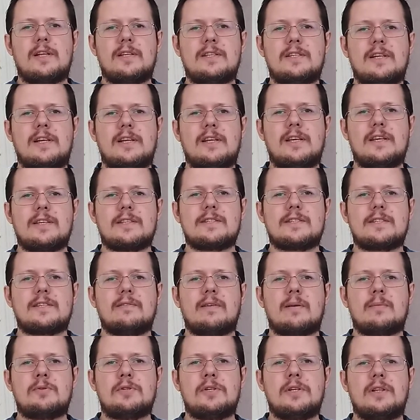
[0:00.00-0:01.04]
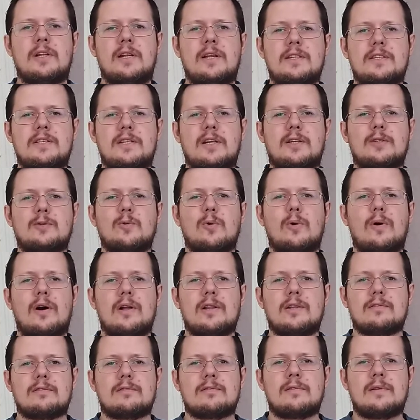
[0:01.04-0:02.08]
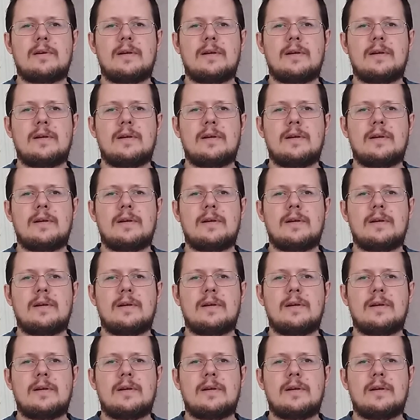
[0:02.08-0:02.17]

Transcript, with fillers: интеллигенции, вообще для интеллектуалов –